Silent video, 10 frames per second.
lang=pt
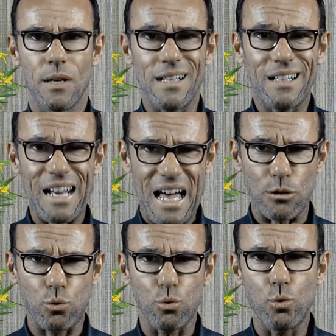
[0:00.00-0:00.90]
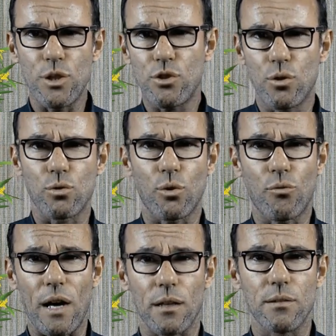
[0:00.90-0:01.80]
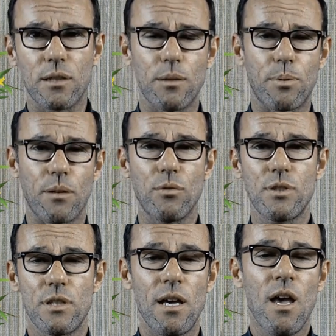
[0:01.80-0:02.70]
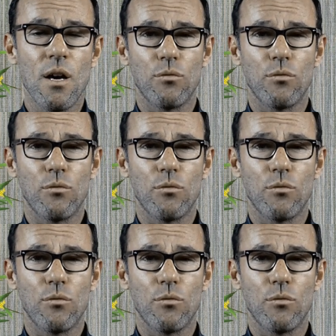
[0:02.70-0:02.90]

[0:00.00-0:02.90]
É claro, tudo isso que eu estou falando aqui para você,